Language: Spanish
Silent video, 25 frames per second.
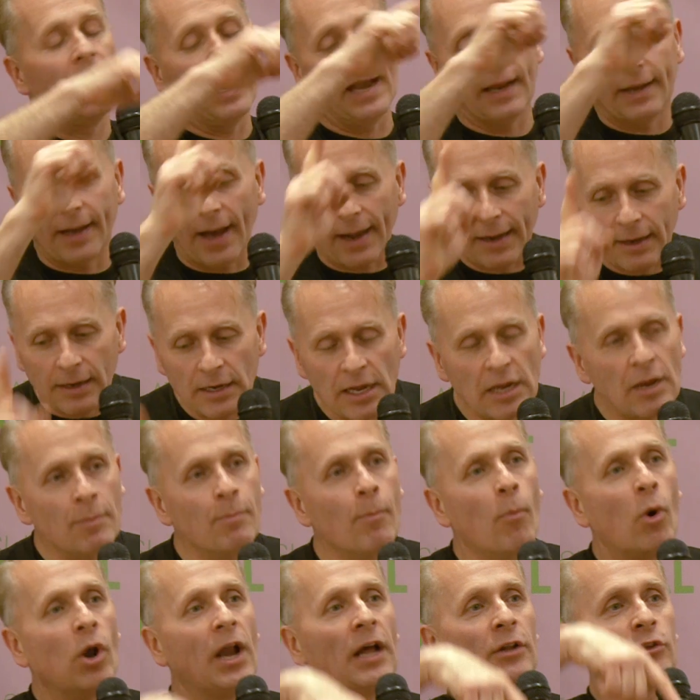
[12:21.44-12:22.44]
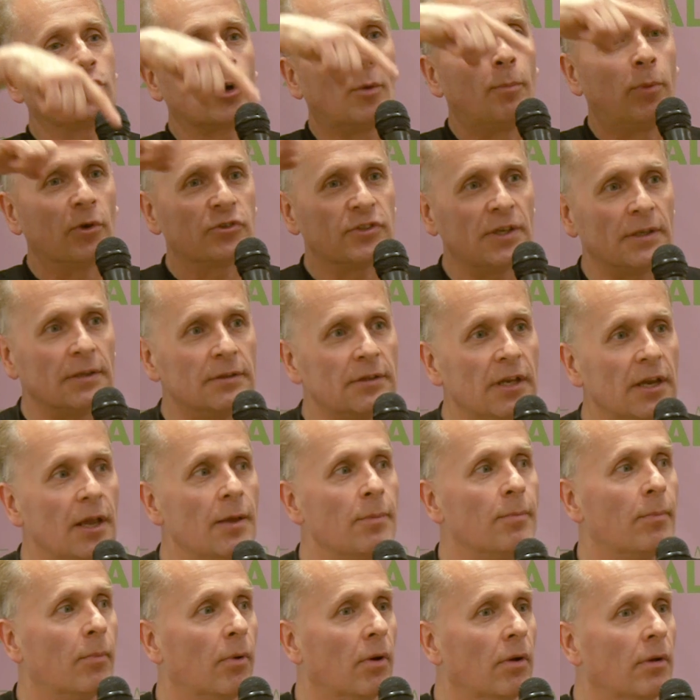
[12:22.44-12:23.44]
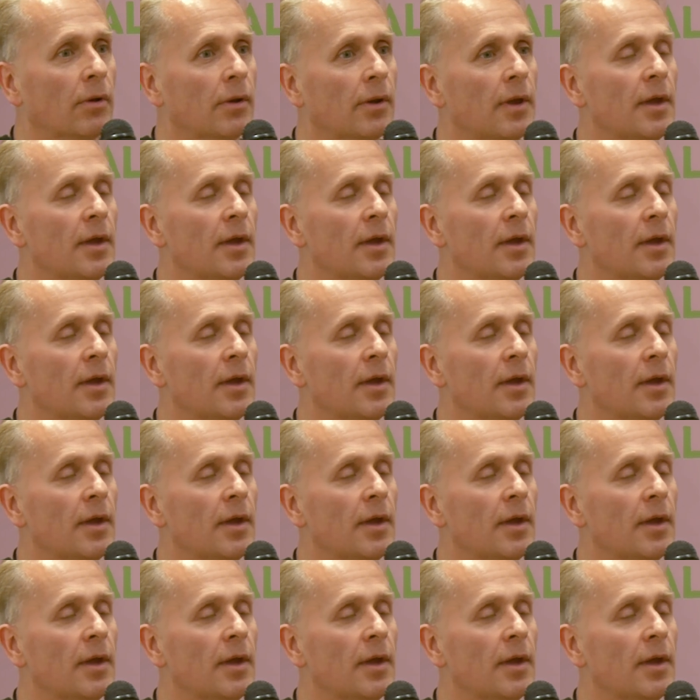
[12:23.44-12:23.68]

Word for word: el carnismo, el antropocentrismo